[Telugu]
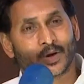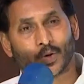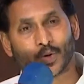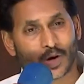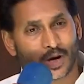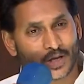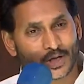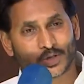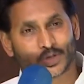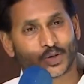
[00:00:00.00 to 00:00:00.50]

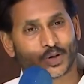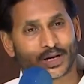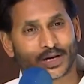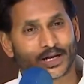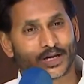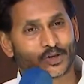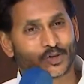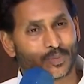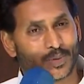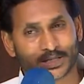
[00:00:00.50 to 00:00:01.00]
కులం
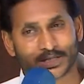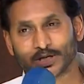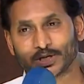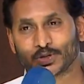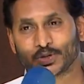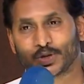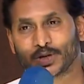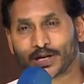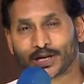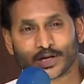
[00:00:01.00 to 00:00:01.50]
చూడలేదు
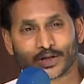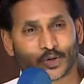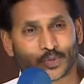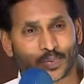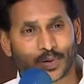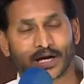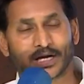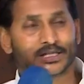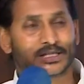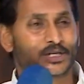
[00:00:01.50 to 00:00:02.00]
మతం చూడలేదు
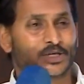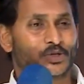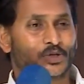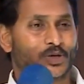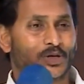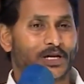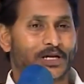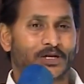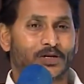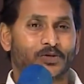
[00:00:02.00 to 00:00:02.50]
ప్రాంతం
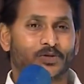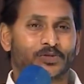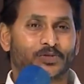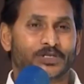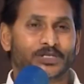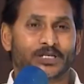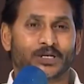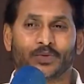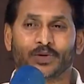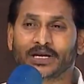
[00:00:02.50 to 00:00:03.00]
చూడలేదు
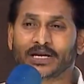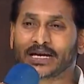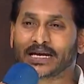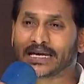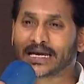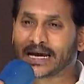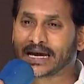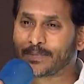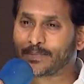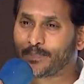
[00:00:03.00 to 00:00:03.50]
చివరికి
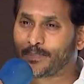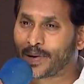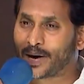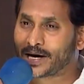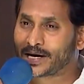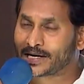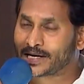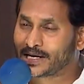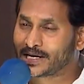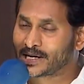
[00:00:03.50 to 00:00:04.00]
ఏ
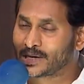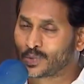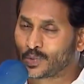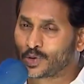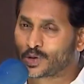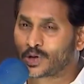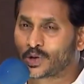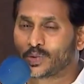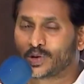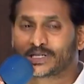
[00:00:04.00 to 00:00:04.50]
పార్టీకి
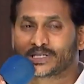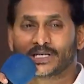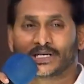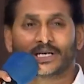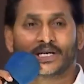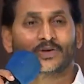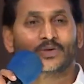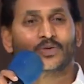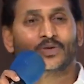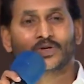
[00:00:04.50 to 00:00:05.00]
ఓటు
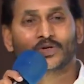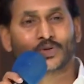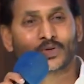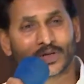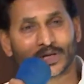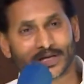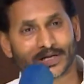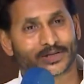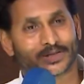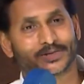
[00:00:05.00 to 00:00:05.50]
వేశారని కూడా
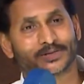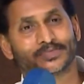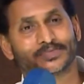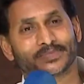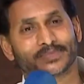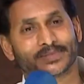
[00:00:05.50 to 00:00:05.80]
చూడలేదు